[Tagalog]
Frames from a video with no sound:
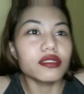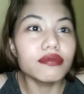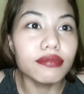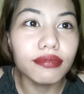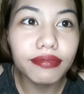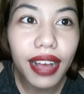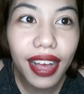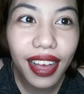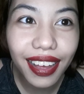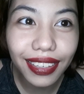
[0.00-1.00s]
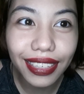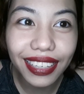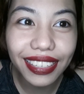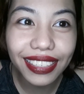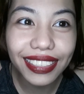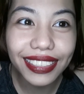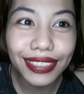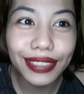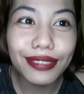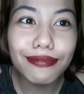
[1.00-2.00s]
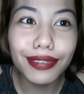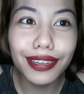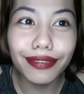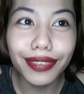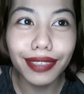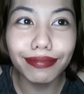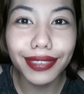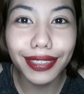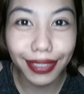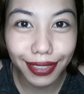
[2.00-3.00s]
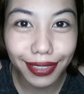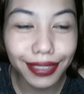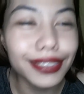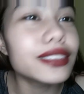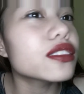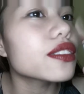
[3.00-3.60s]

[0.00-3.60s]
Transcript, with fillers: Mm, pak, yes! Perfect pa din.